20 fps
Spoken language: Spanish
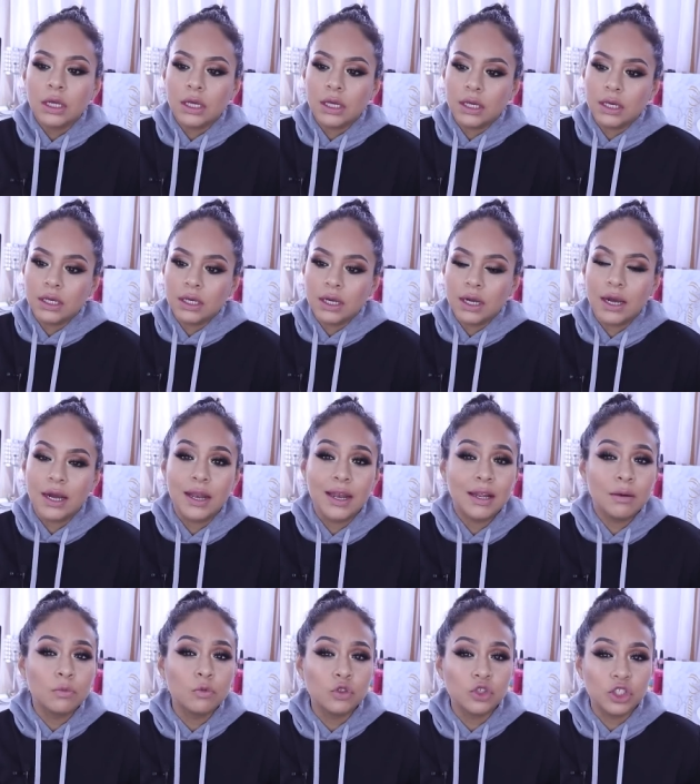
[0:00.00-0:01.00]
Eh,
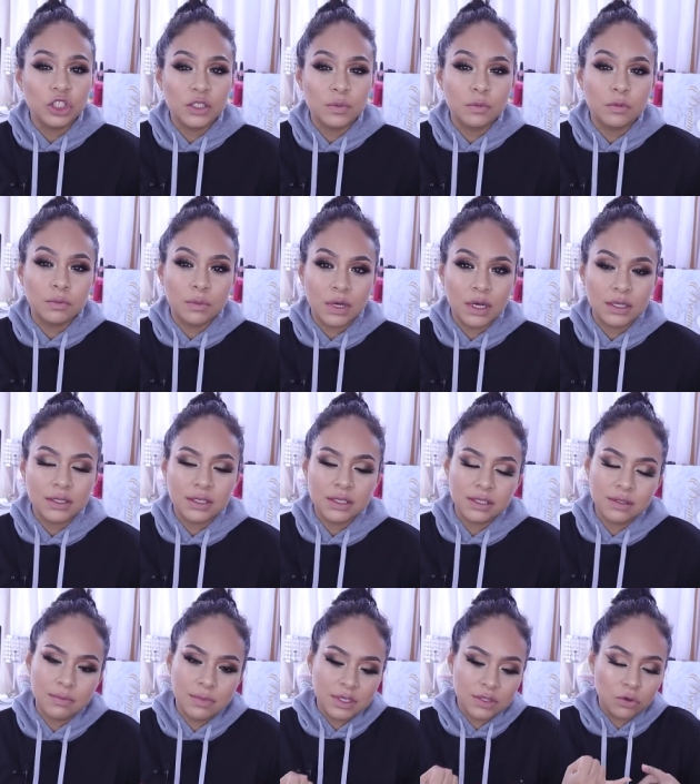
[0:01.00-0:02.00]
jala muchísimo más,
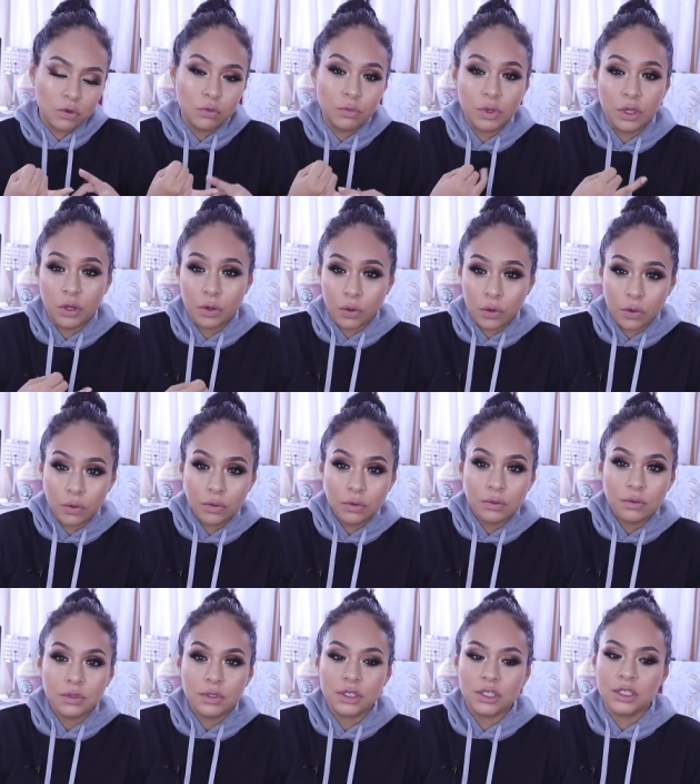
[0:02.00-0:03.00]
es más comelón
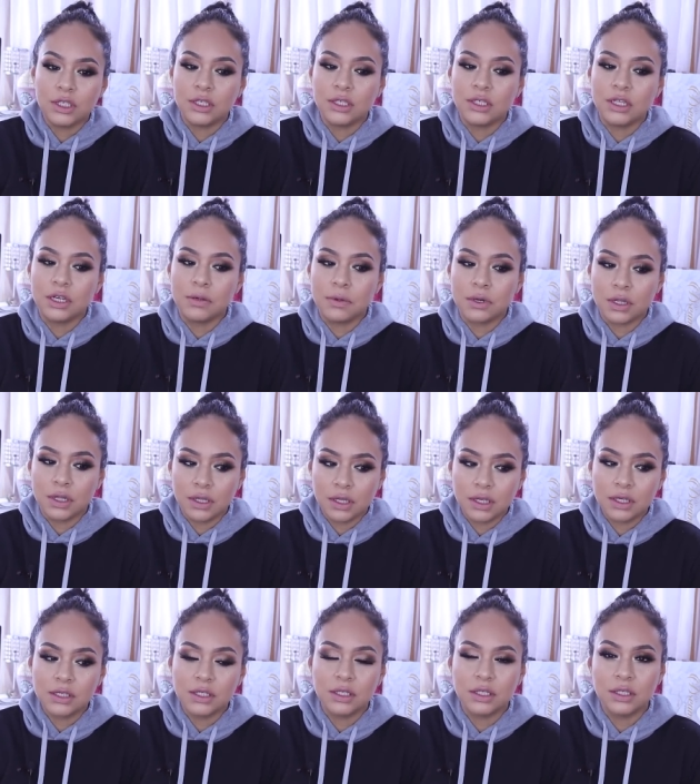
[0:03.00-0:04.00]
y la
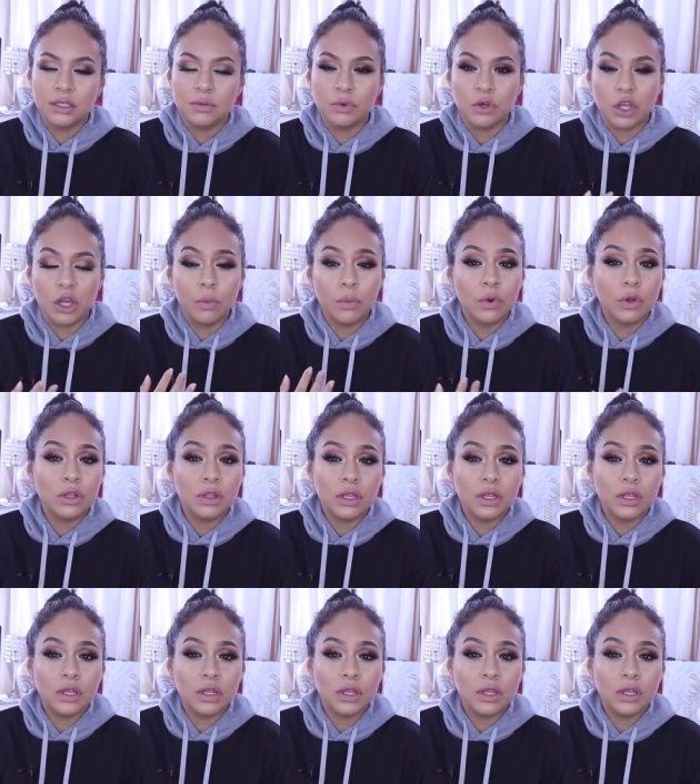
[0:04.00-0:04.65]
verdad que sí. Por ejemplo,